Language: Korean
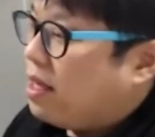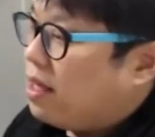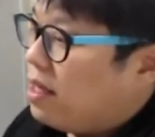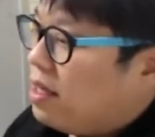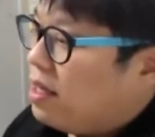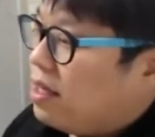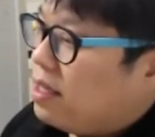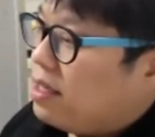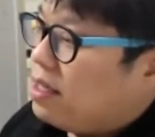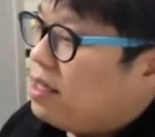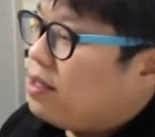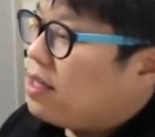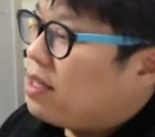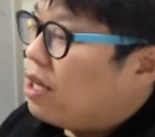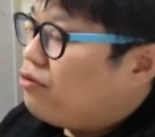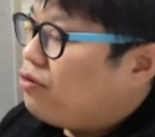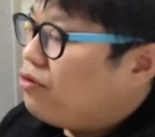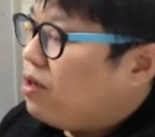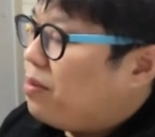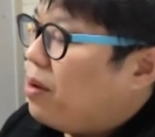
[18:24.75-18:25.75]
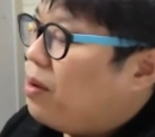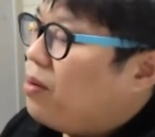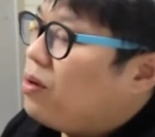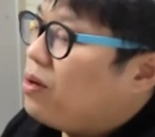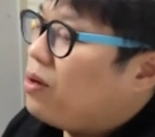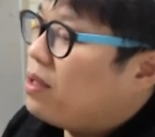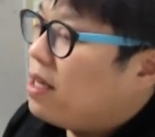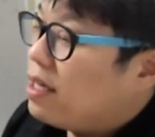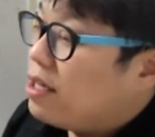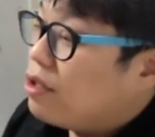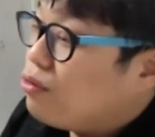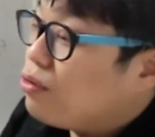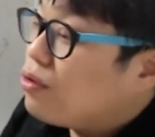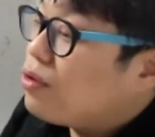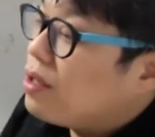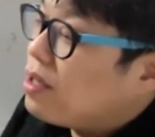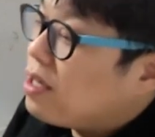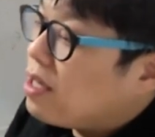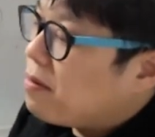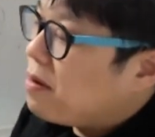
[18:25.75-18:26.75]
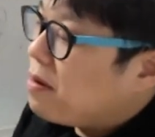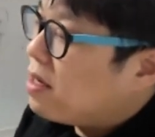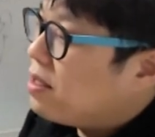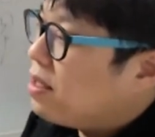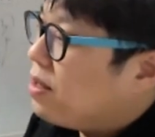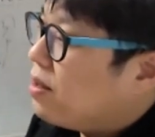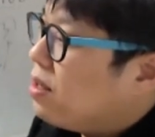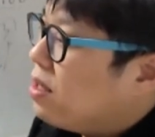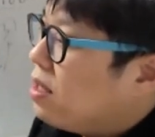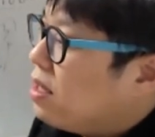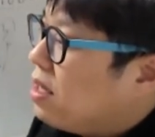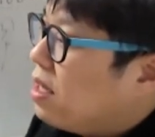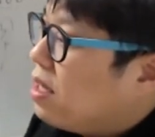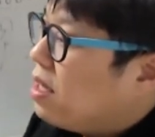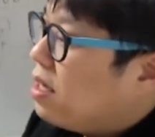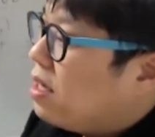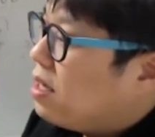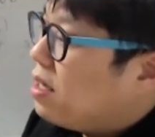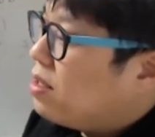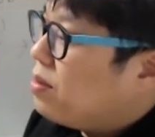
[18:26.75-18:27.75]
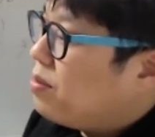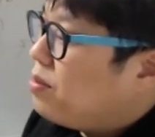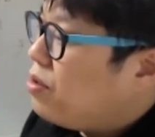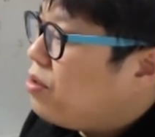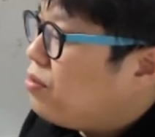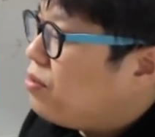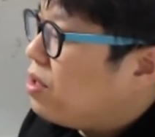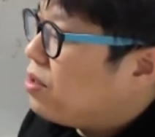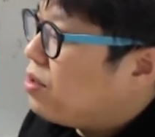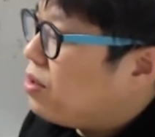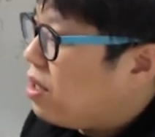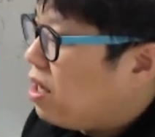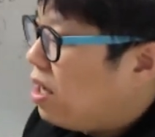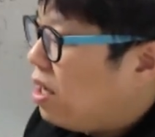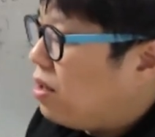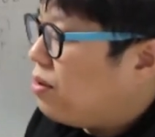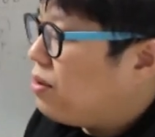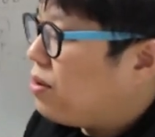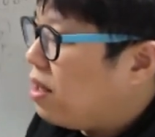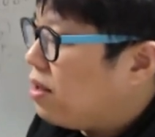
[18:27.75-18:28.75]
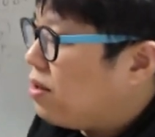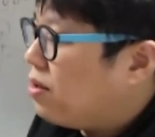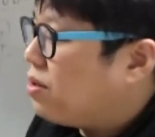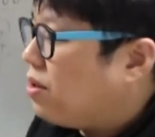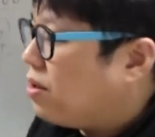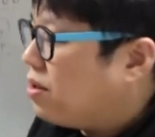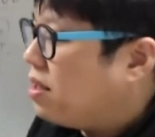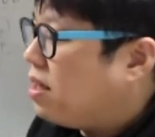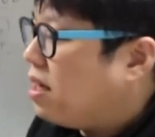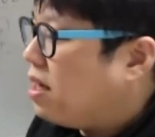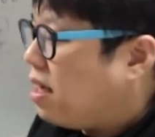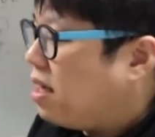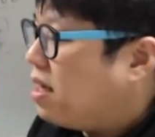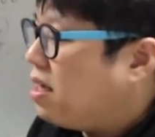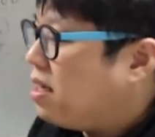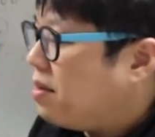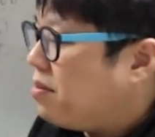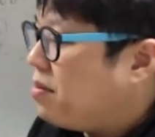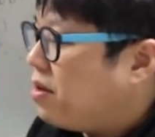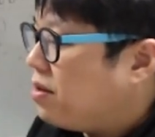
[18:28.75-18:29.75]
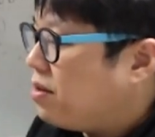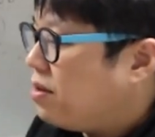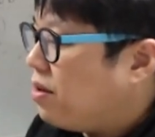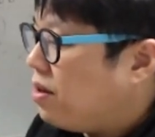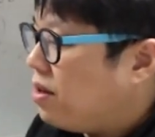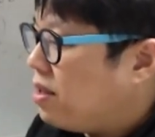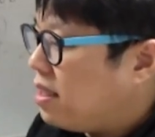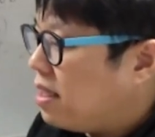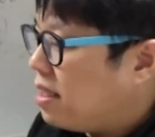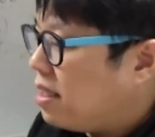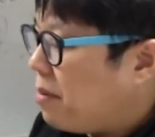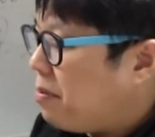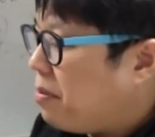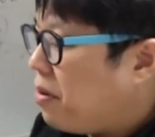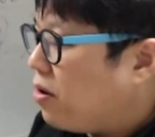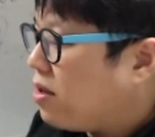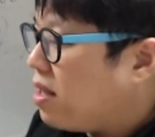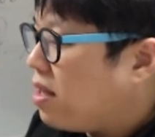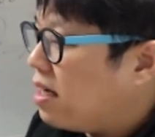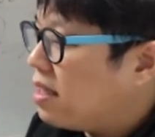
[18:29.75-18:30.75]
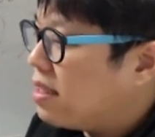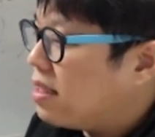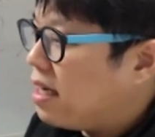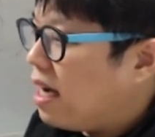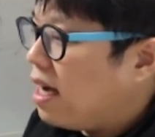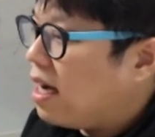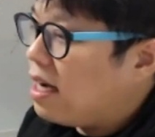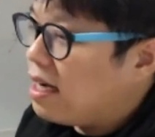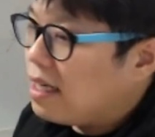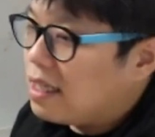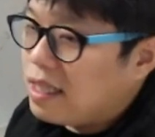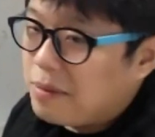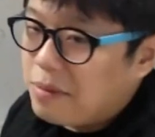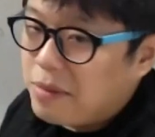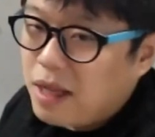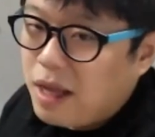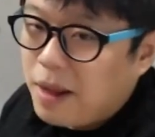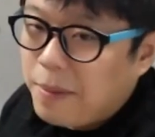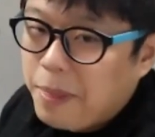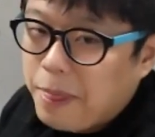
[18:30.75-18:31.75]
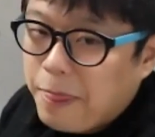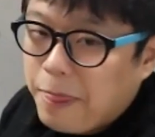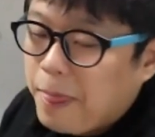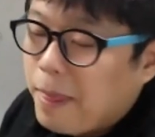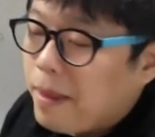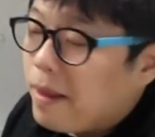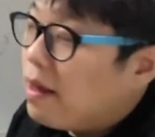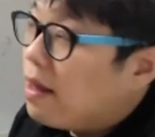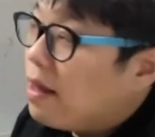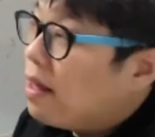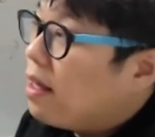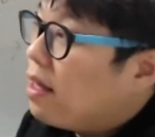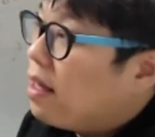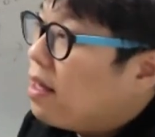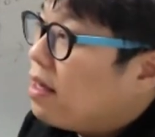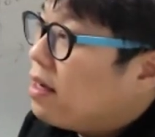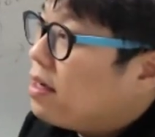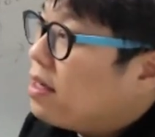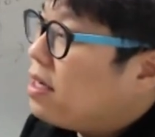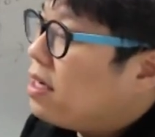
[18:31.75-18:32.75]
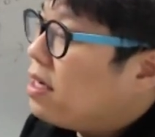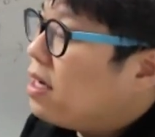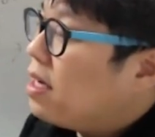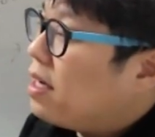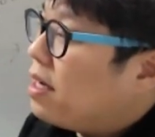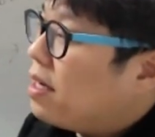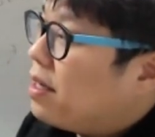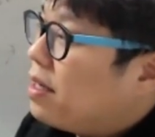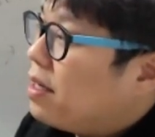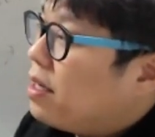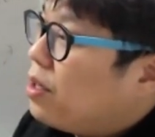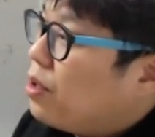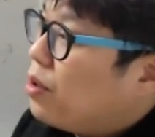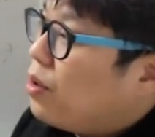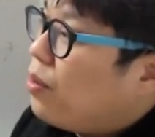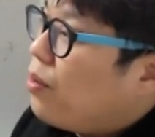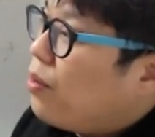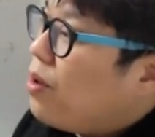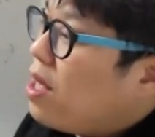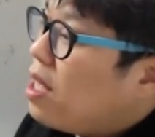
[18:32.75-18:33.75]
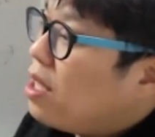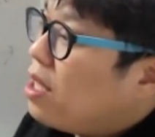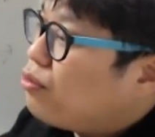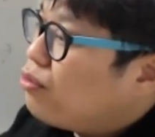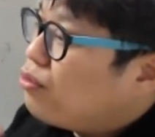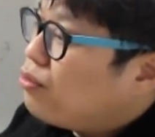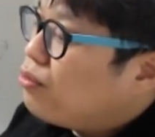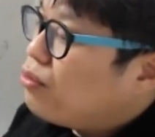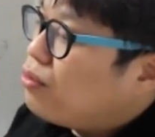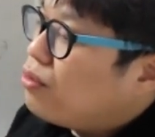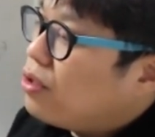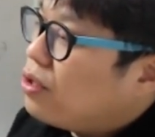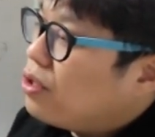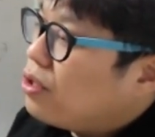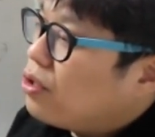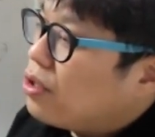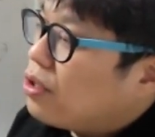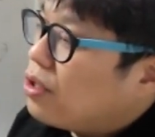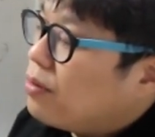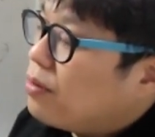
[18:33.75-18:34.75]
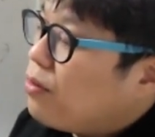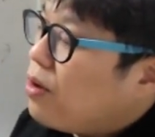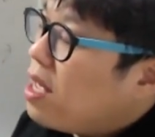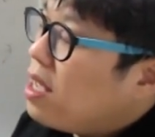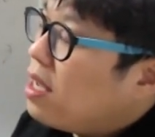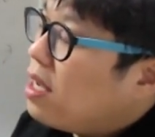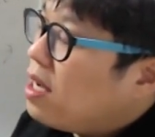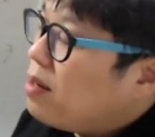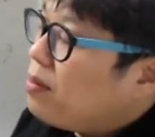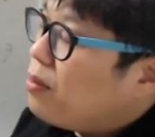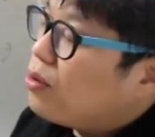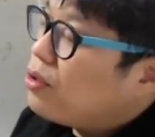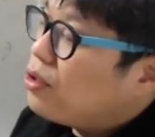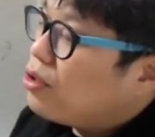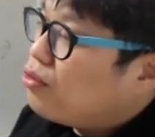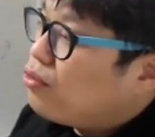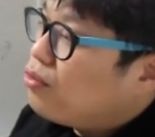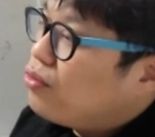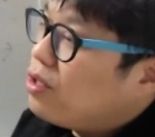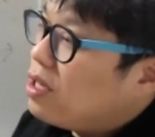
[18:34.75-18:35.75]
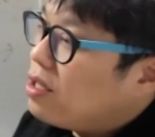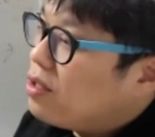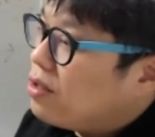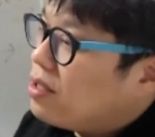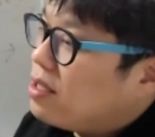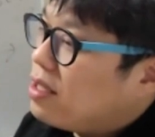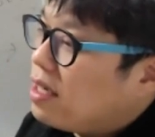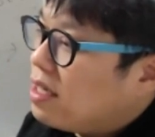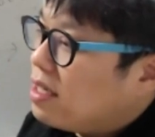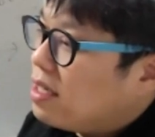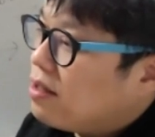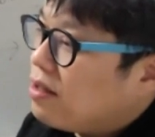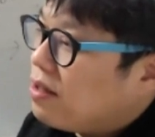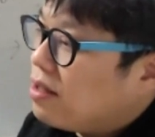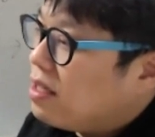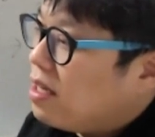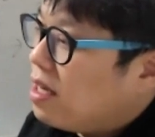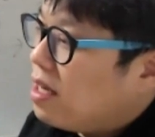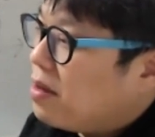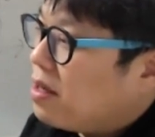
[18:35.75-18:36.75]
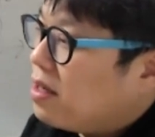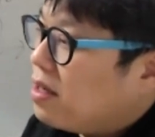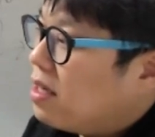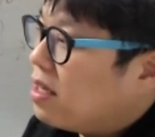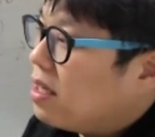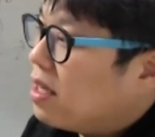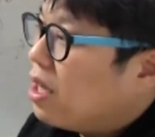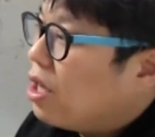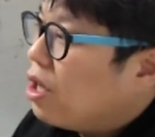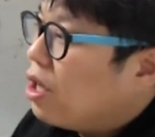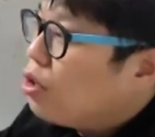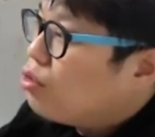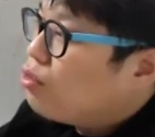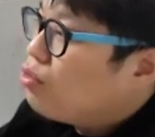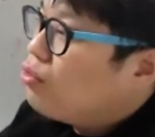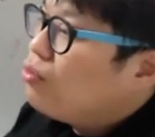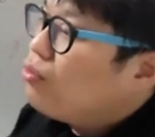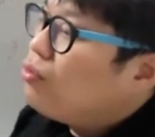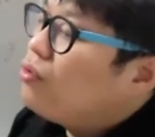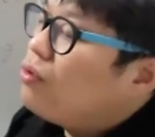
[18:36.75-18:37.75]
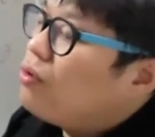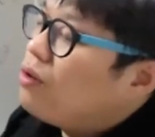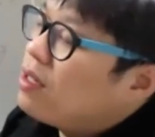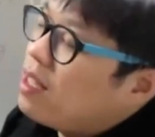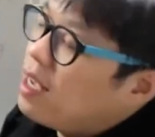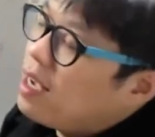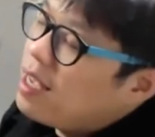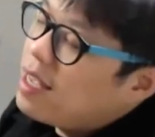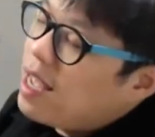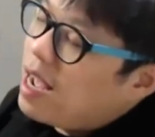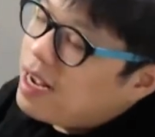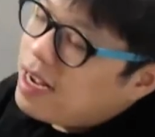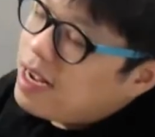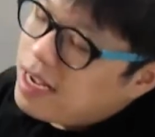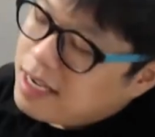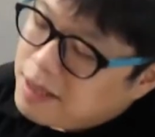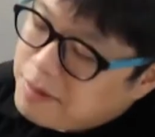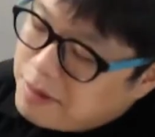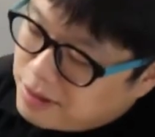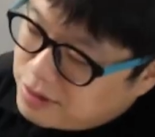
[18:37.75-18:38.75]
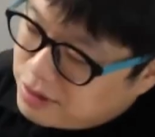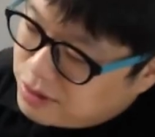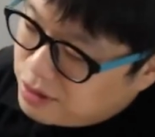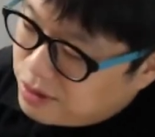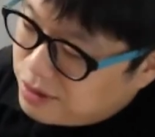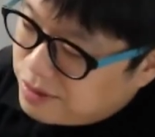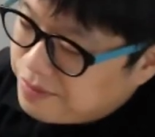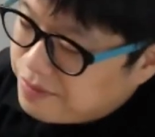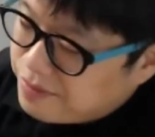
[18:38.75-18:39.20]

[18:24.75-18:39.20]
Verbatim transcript: 음 이건 나중에 배울 건데 그냥 쭉 듣기만 하세요. 그래서 미국에서 계속해서 전쟁에 이기면서 이제 태평양을 장악하게 됩니다. 그러니까 왜 중국은 왜 일본은 중일 전쟁을 일으켰냐면은 중국을 되게 약하게 봤어요.